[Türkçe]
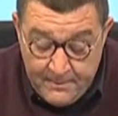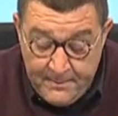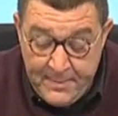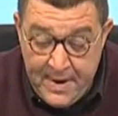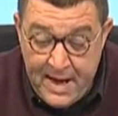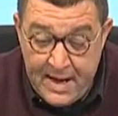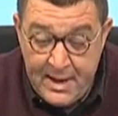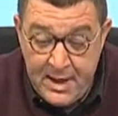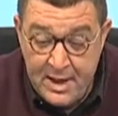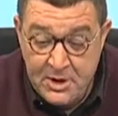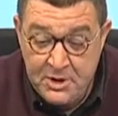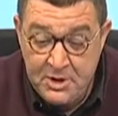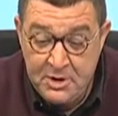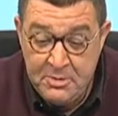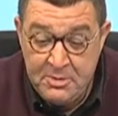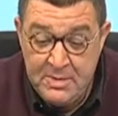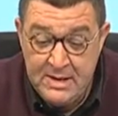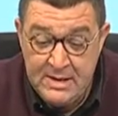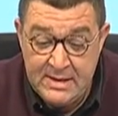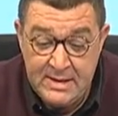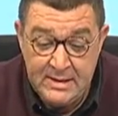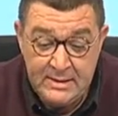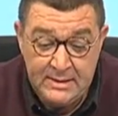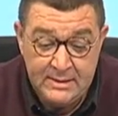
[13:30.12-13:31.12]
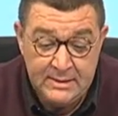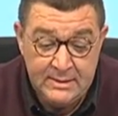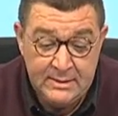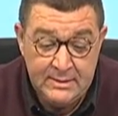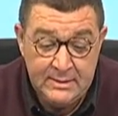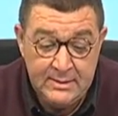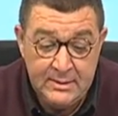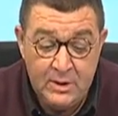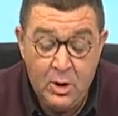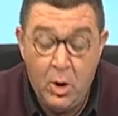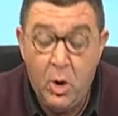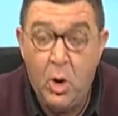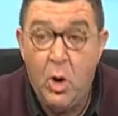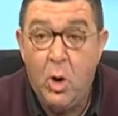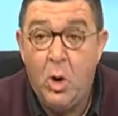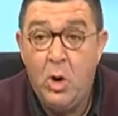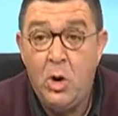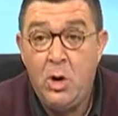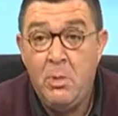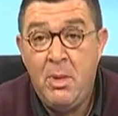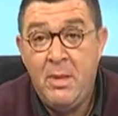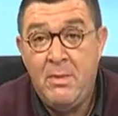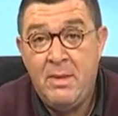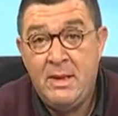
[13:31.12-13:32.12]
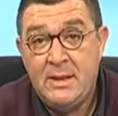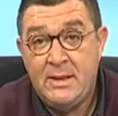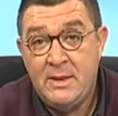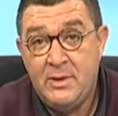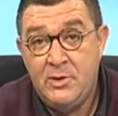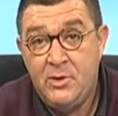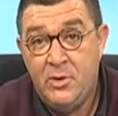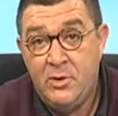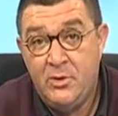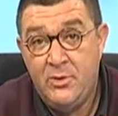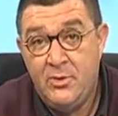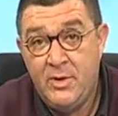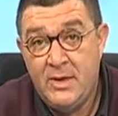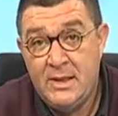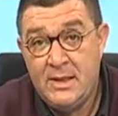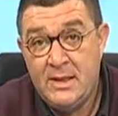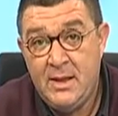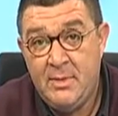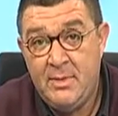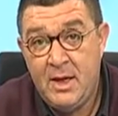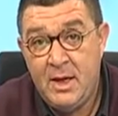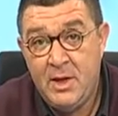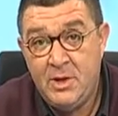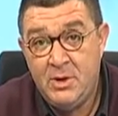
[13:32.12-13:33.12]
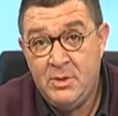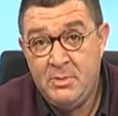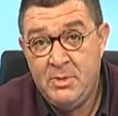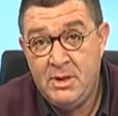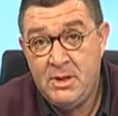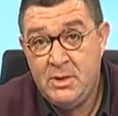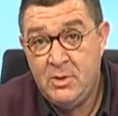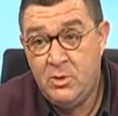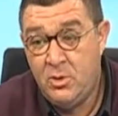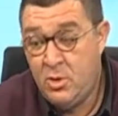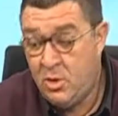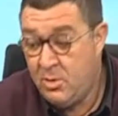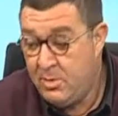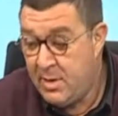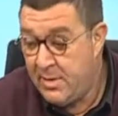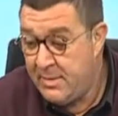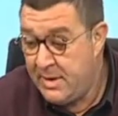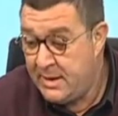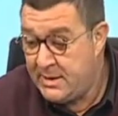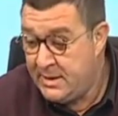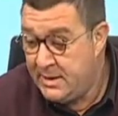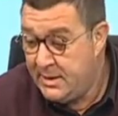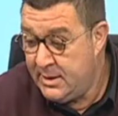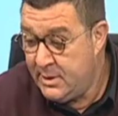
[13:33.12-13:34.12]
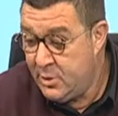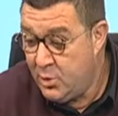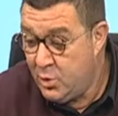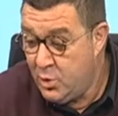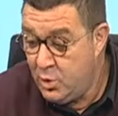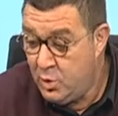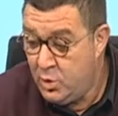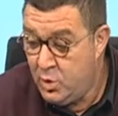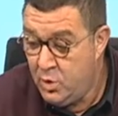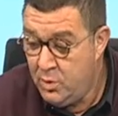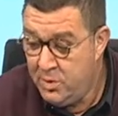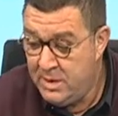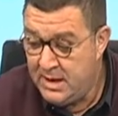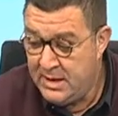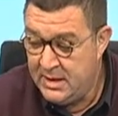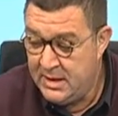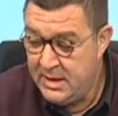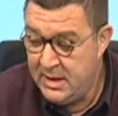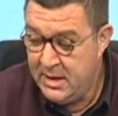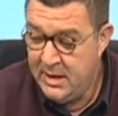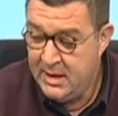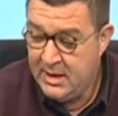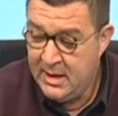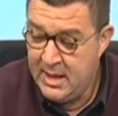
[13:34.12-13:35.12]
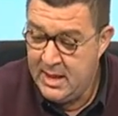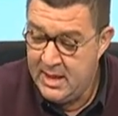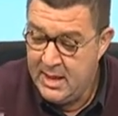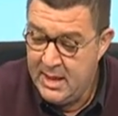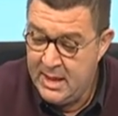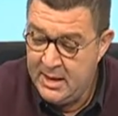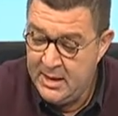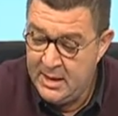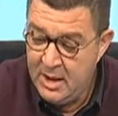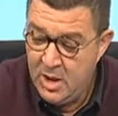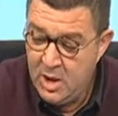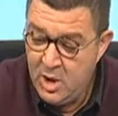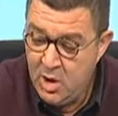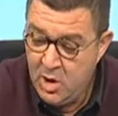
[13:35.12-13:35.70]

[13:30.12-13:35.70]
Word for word: Barajımızın olmaması, çok fazla barajımızın olmaması üzdü bizi. Neden?